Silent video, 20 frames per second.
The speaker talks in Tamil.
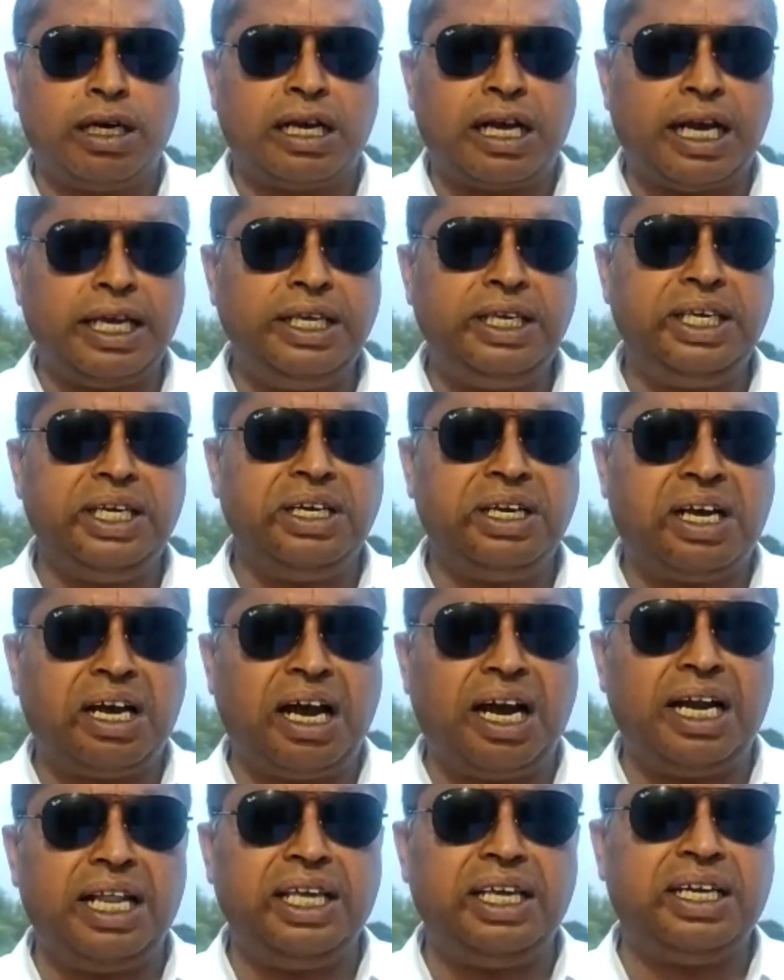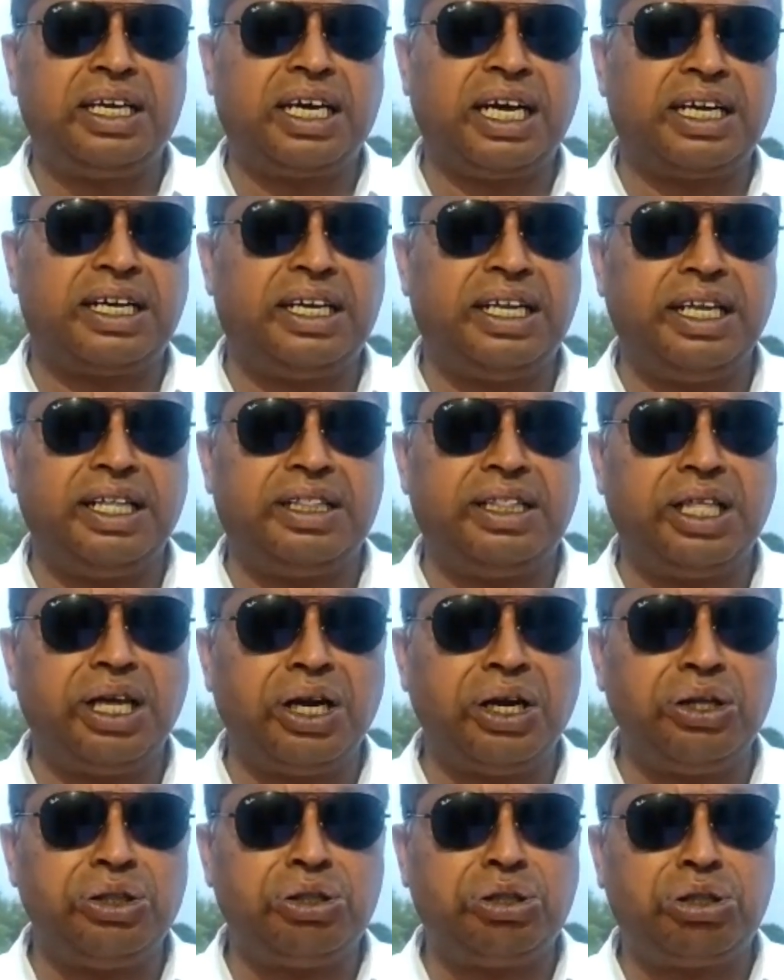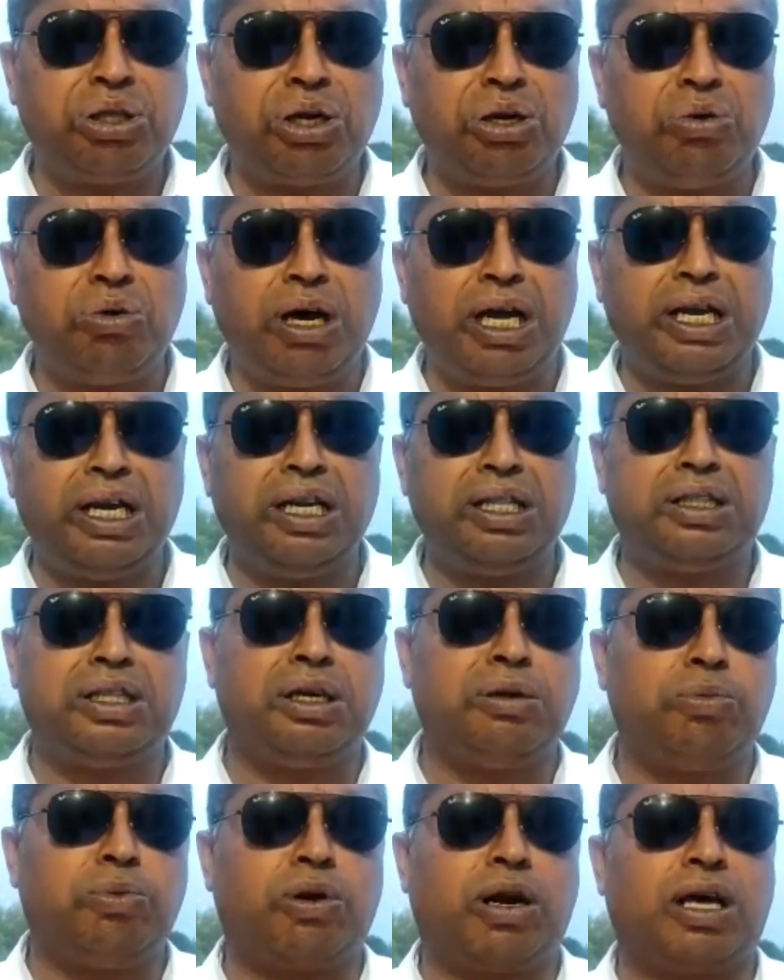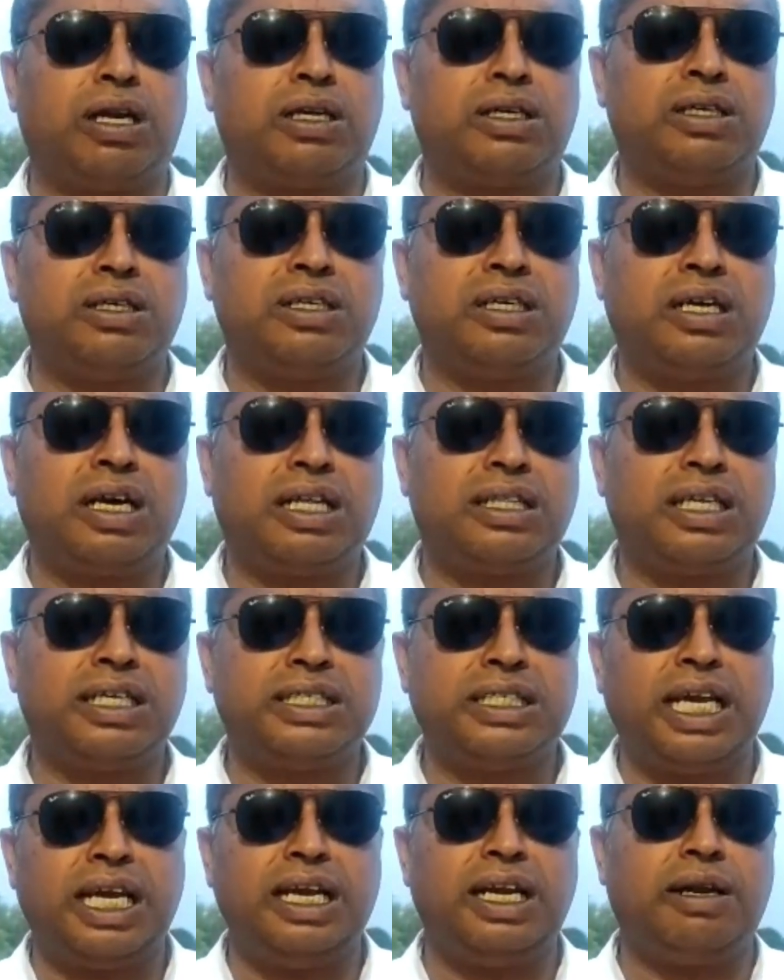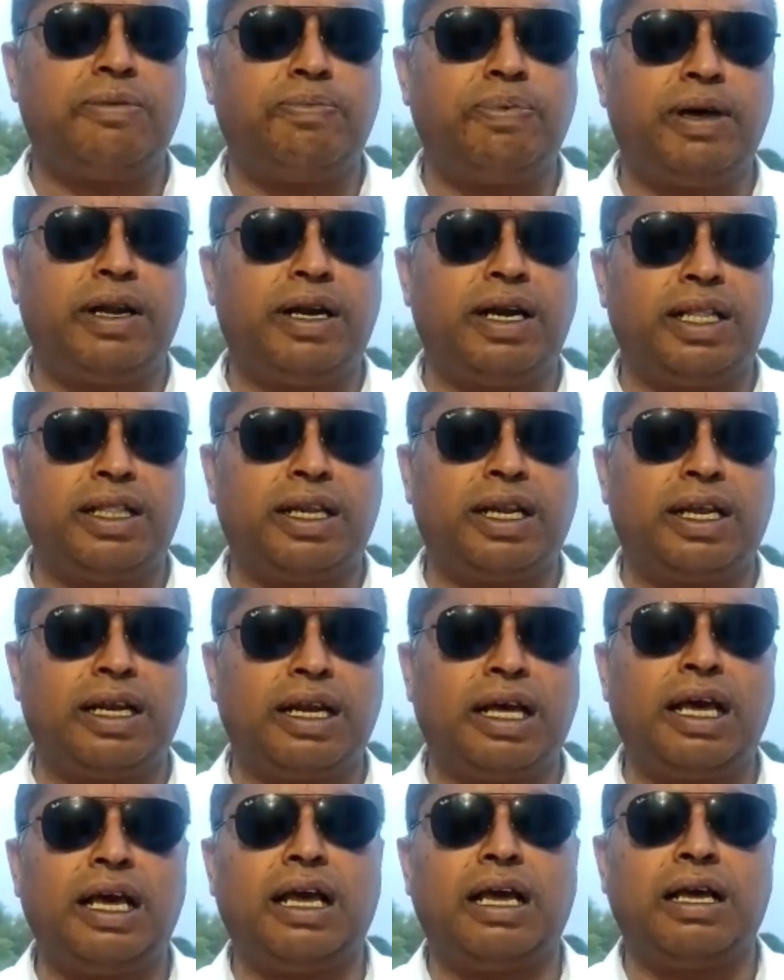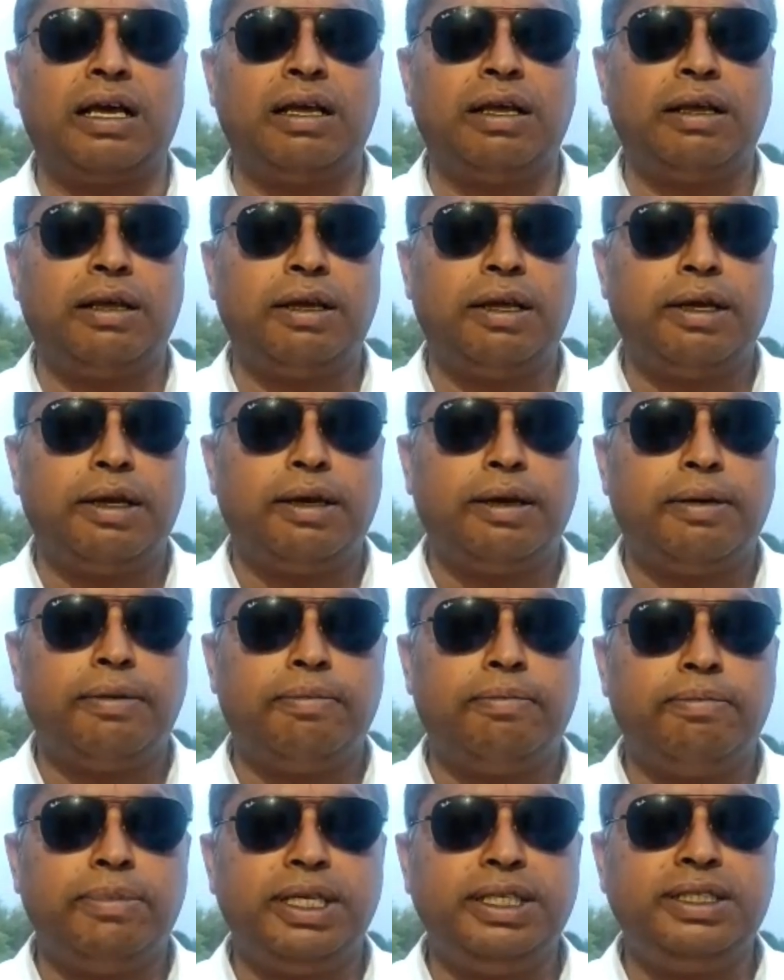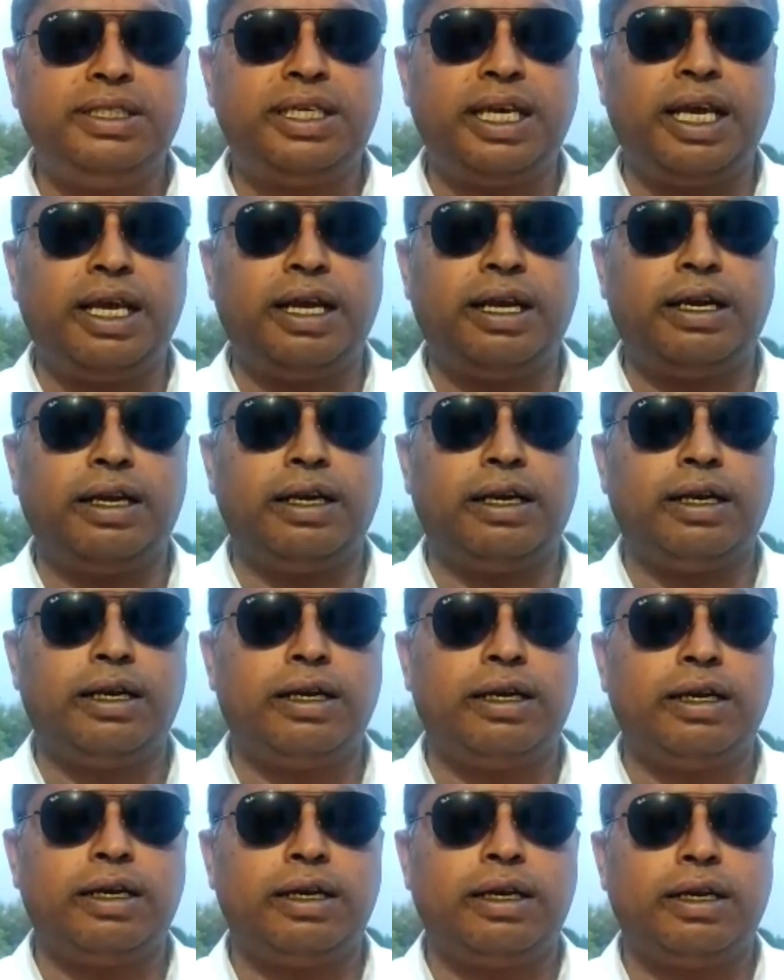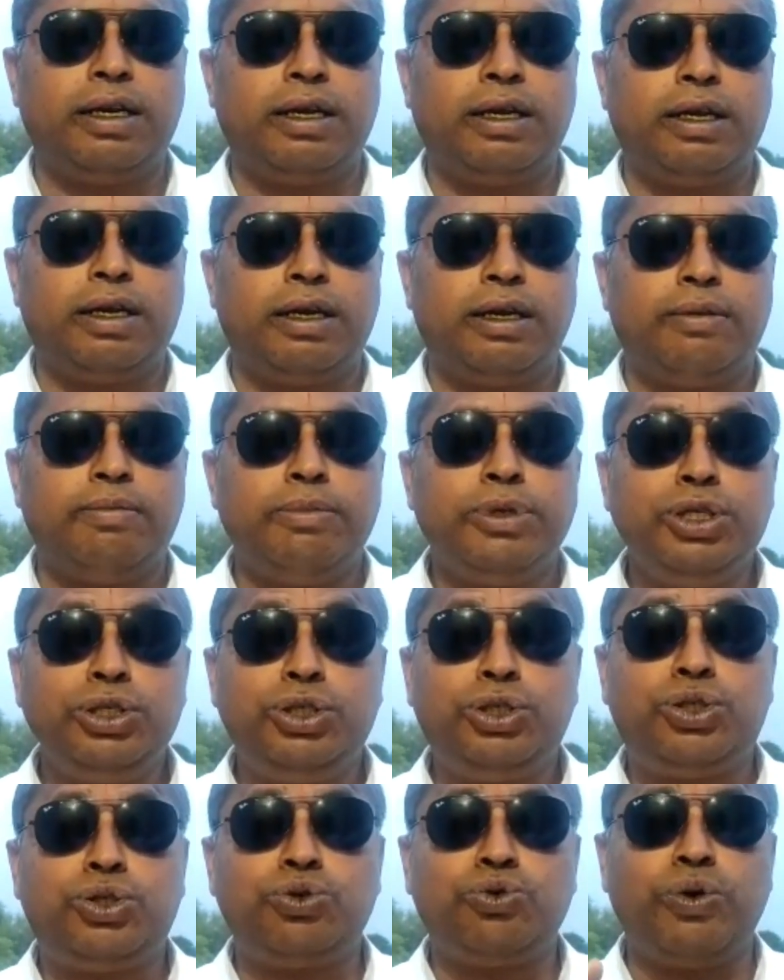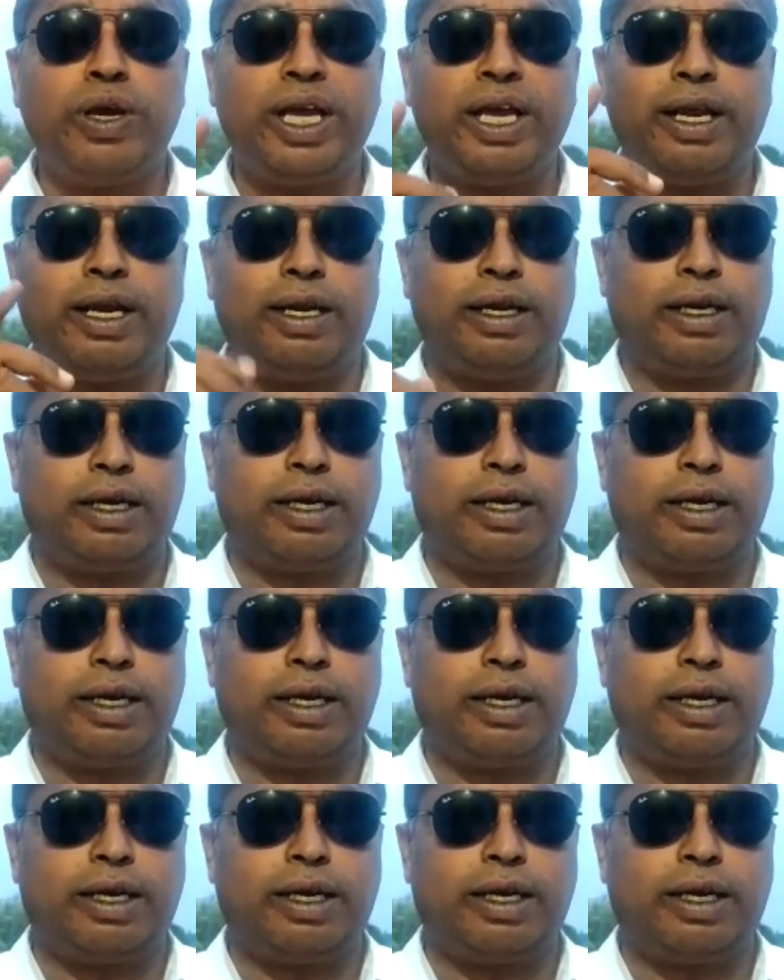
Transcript: கையும் காலையும் கட்டி தெரு தெருவாக இழுத்துட்டு போனார் அந்த ஜெயிலர் பேர் என்ன தெரியுங்களா மிஞ்சேல் மின்சுவேல்